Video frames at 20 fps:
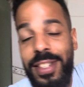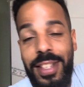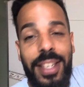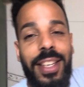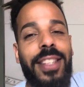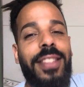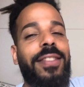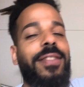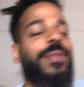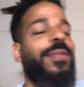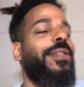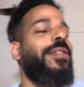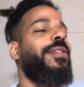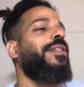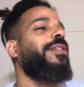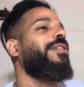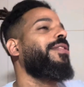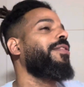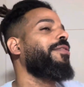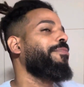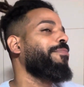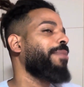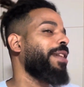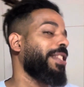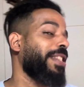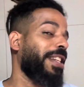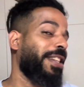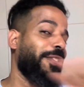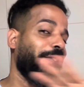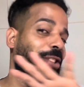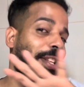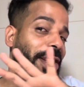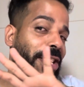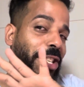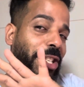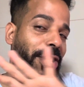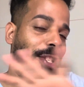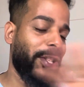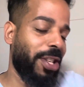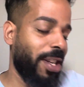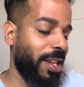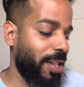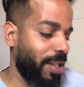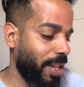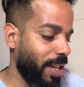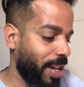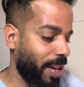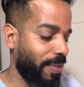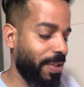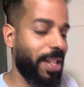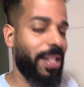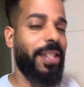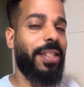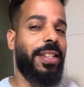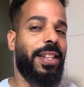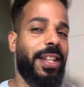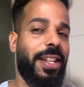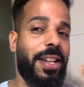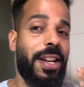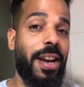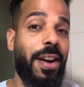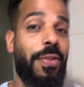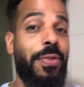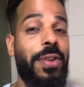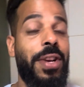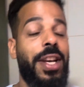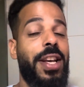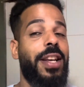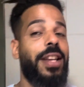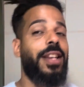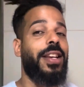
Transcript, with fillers: anos. Mas é que eu deixei de gravar desse canal.